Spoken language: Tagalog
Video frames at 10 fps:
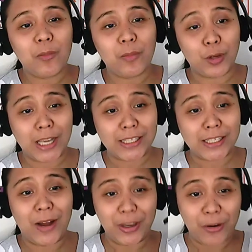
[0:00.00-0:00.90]

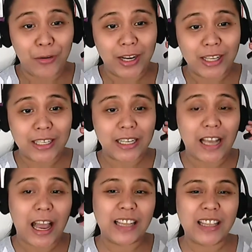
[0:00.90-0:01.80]
proseso ngayon. As in,
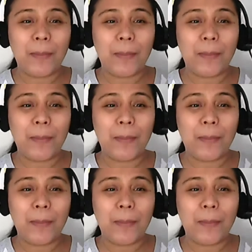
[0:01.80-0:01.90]
kahit na